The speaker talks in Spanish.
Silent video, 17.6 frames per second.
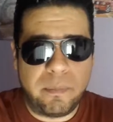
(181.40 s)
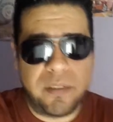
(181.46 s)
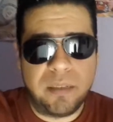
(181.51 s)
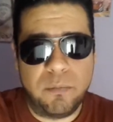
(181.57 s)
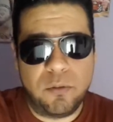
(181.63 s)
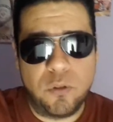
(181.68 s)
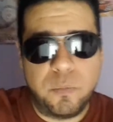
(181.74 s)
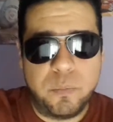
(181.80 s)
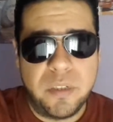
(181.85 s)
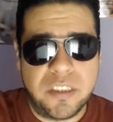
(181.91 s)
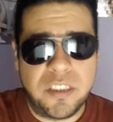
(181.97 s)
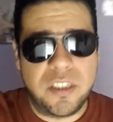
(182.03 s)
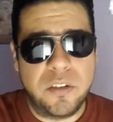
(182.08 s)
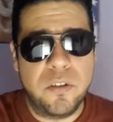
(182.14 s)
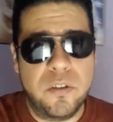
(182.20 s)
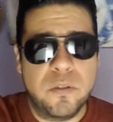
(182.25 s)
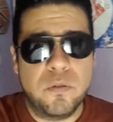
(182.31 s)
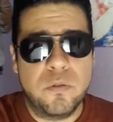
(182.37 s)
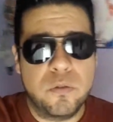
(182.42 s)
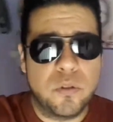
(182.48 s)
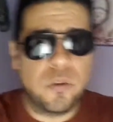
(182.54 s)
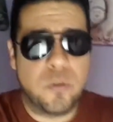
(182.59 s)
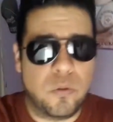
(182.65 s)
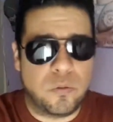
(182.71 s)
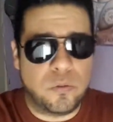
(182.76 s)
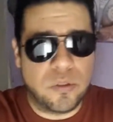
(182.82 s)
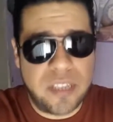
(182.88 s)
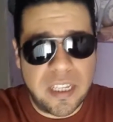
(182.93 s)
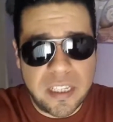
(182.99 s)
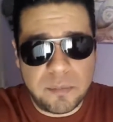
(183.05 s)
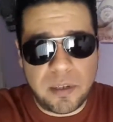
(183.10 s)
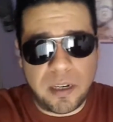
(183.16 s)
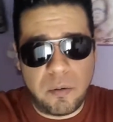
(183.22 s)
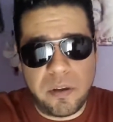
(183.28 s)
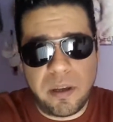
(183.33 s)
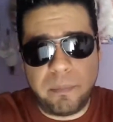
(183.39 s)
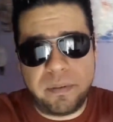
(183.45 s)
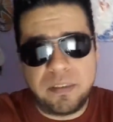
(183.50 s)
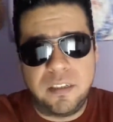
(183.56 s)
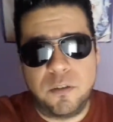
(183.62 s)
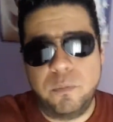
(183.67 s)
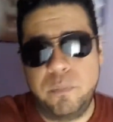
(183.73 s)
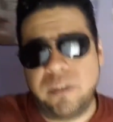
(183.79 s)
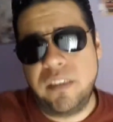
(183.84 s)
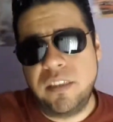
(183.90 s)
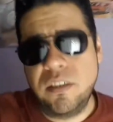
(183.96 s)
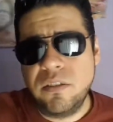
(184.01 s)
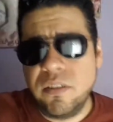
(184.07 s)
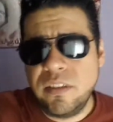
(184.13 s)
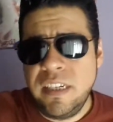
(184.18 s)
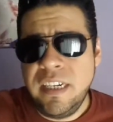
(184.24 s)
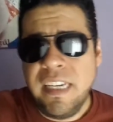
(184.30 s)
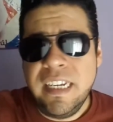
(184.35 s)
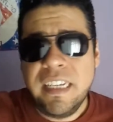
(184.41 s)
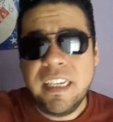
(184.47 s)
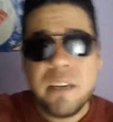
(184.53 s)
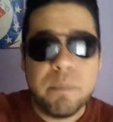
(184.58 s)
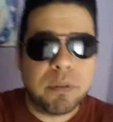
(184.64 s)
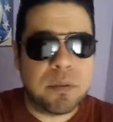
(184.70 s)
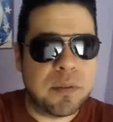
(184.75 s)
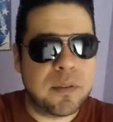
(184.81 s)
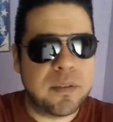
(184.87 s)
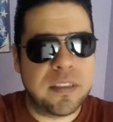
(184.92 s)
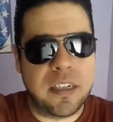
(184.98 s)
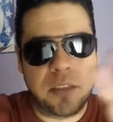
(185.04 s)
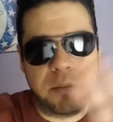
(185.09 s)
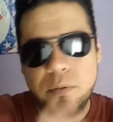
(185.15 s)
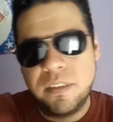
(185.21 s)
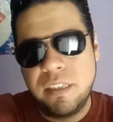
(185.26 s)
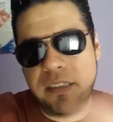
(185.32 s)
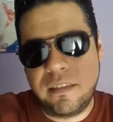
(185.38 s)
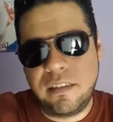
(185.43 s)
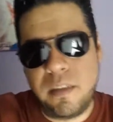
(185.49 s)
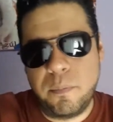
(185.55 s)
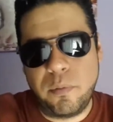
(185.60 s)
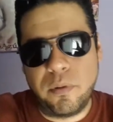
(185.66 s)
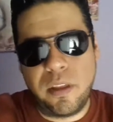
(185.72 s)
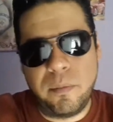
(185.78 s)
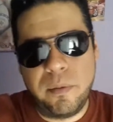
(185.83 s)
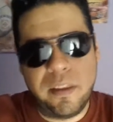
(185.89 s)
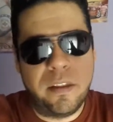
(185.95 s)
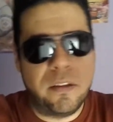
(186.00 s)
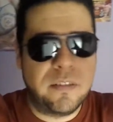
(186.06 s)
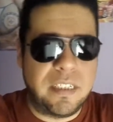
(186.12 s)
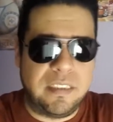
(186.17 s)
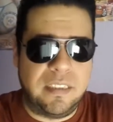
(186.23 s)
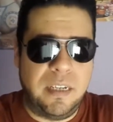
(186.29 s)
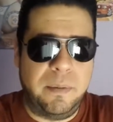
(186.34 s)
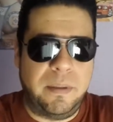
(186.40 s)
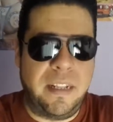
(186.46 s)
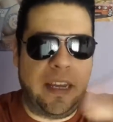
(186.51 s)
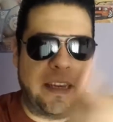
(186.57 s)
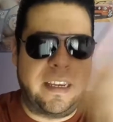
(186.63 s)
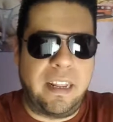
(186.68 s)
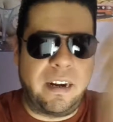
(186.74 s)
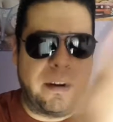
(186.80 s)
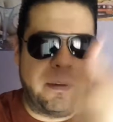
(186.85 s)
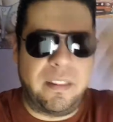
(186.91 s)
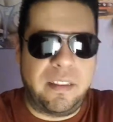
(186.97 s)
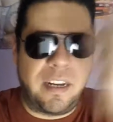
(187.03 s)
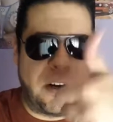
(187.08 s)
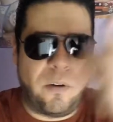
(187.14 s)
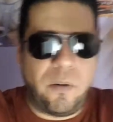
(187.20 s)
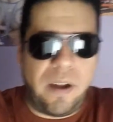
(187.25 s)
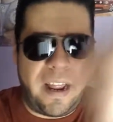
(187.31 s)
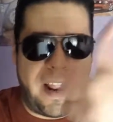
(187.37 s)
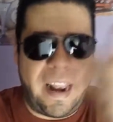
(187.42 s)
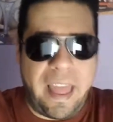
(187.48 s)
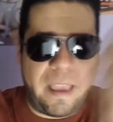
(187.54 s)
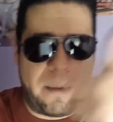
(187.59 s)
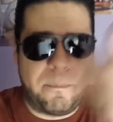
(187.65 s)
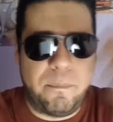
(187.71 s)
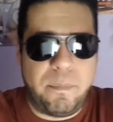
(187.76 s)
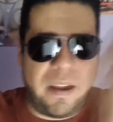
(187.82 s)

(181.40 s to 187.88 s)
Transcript: la pasemos súper chingón junto con ustedes. Me la voy a pasar súper chingón. Y pues bueno, si les gusta este tipo de videos, ya saben, hay que reventarlo a like